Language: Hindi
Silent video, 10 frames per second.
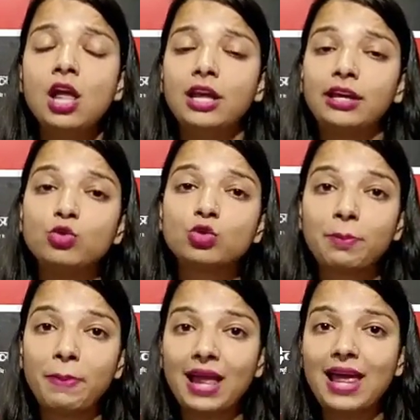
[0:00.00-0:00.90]
लेकिन
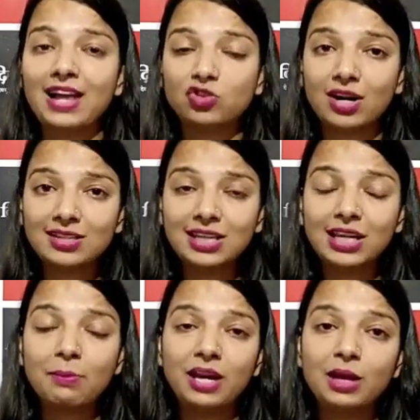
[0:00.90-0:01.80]
उससे पहले एच
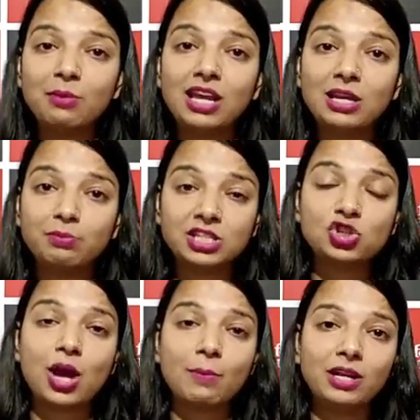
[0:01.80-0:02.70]
के बेड़े में नई बसें
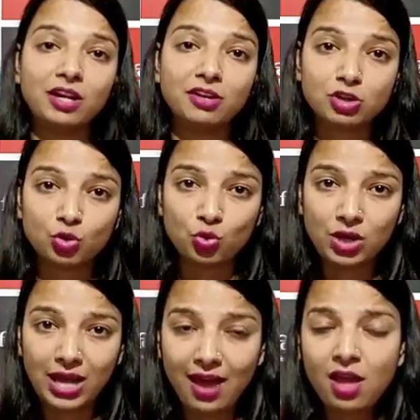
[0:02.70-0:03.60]
शामिल करना
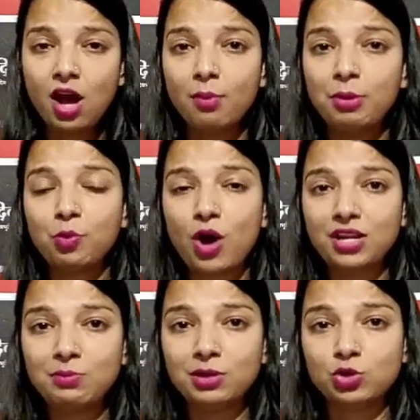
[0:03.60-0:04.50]
ज़रूरी है अभी
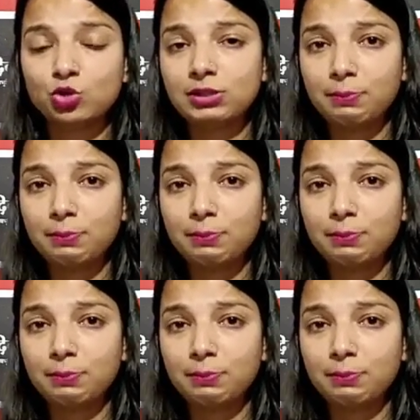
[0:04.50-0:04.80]
पुरानी बसों